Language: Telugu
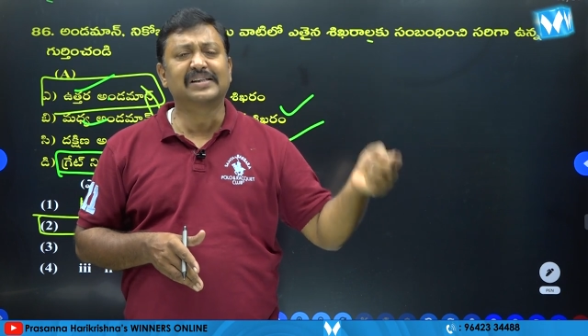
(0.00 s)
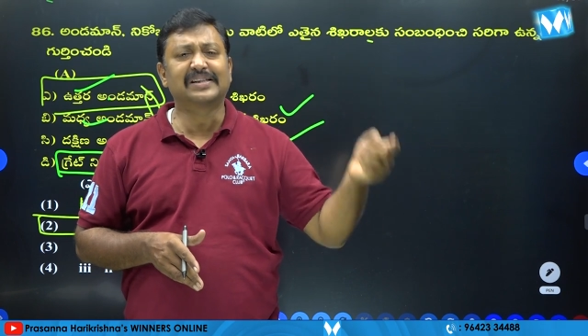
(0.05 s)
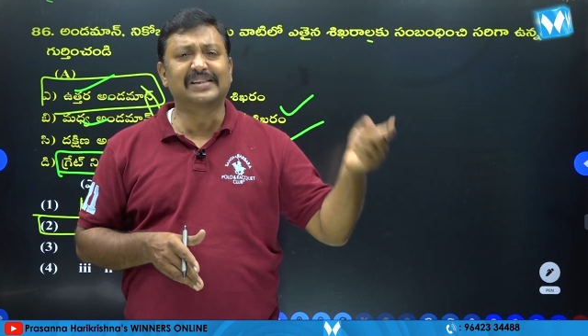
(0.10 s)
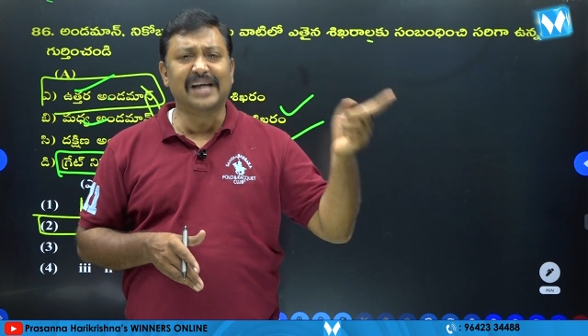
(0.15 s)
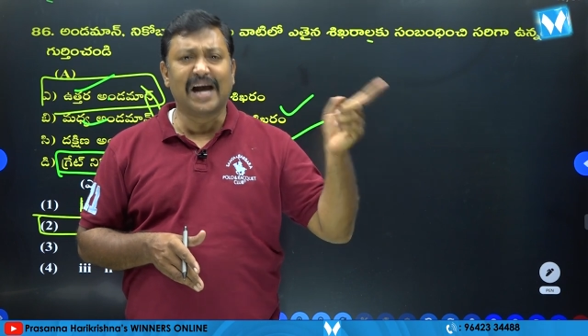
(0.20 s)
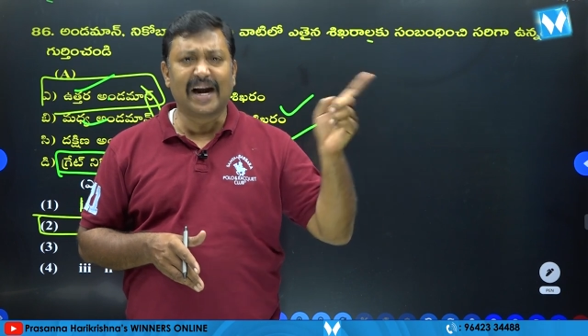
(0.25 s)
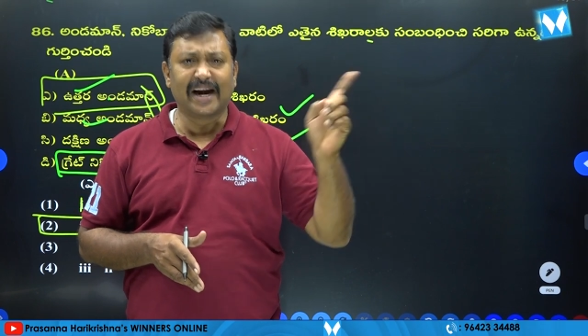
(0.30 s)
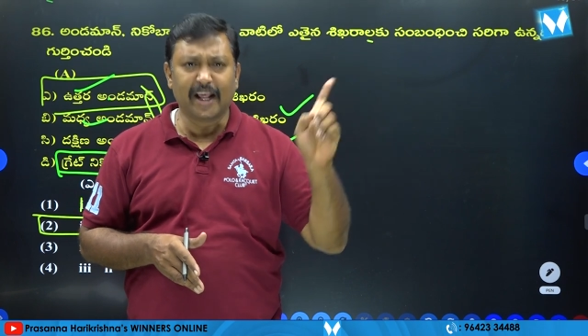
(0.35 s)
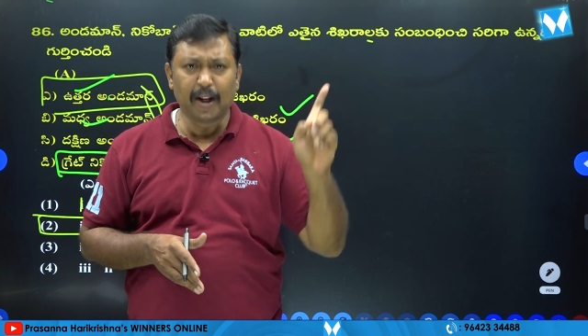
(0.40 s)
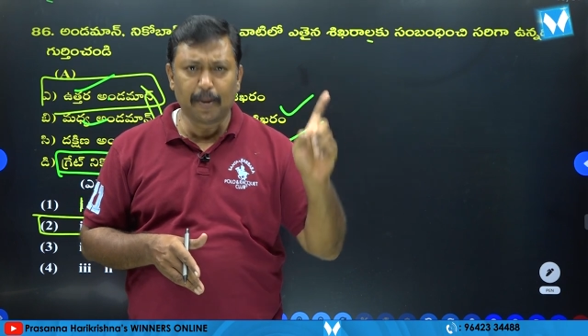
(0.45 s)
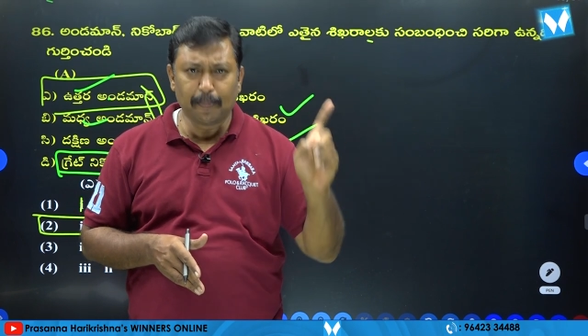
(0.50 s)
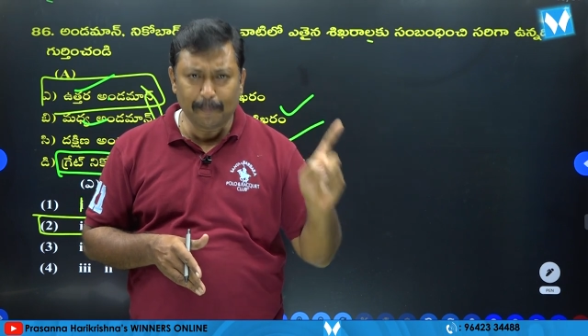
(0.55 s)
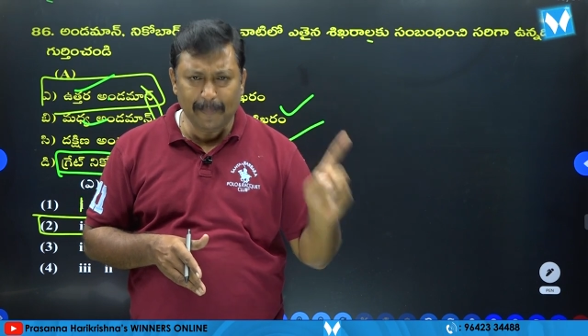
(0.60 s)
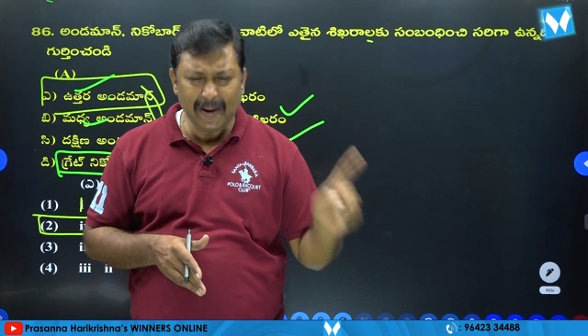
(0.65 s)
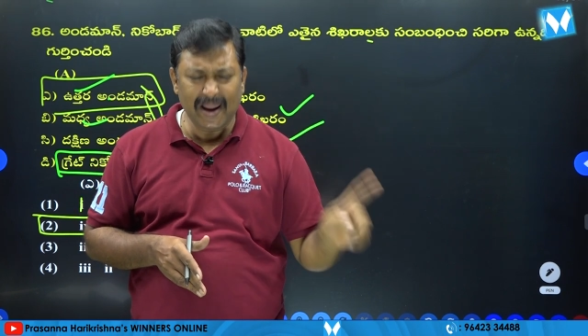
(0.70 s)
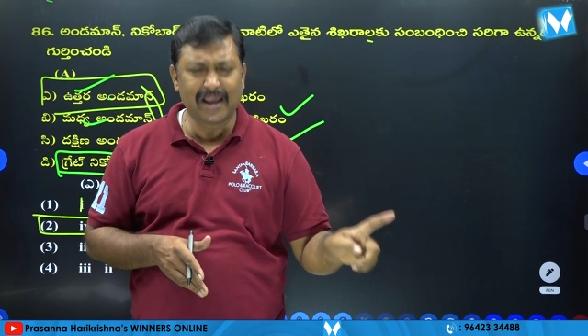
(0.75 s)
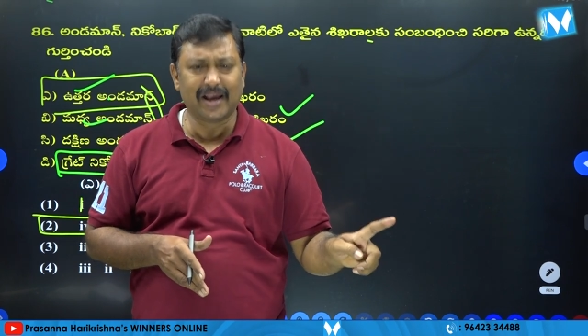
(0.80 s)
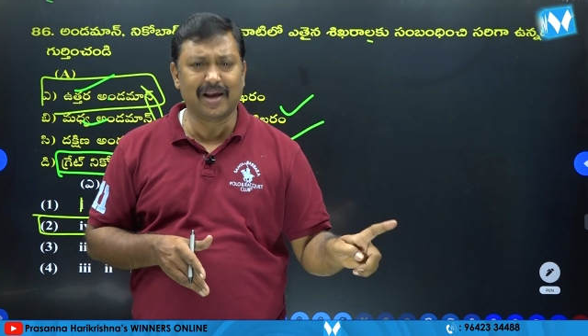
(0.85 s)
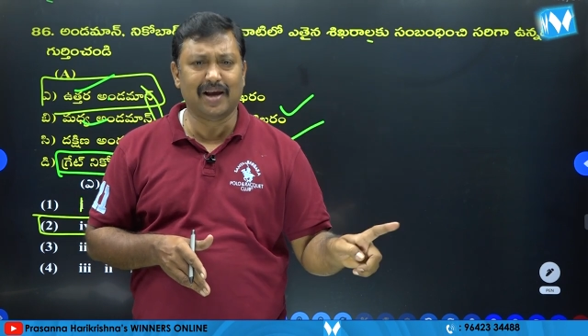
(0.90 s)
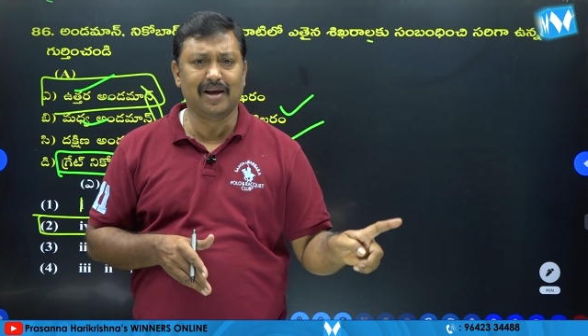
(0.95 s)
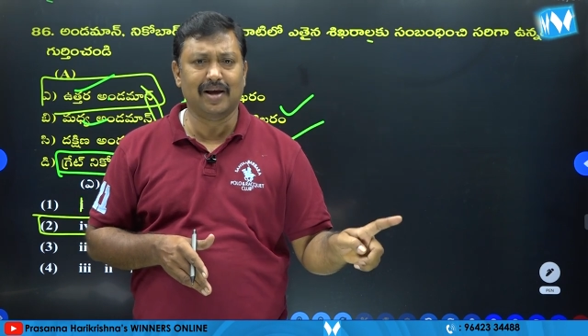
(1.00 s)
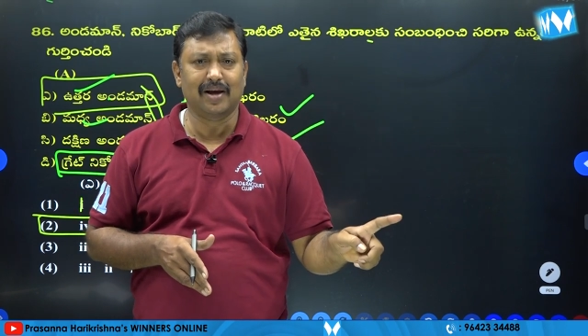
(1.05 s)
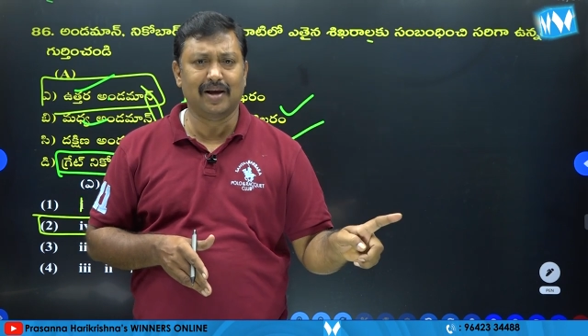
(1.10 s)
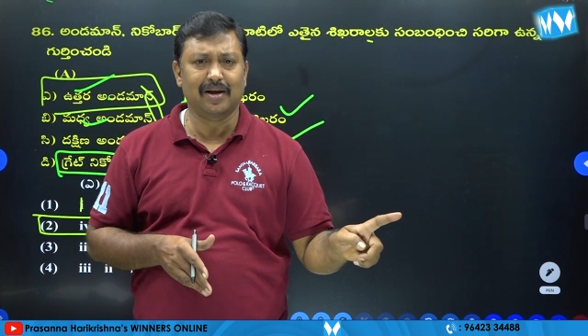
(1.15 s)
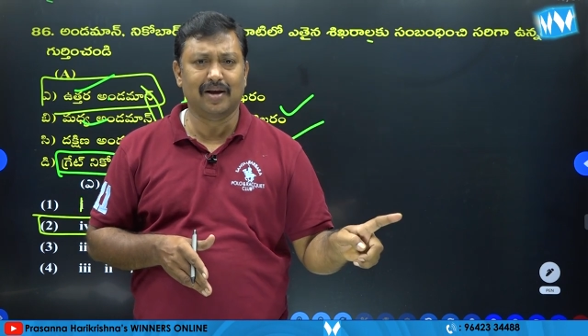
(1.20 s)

శాడిల్ పీక్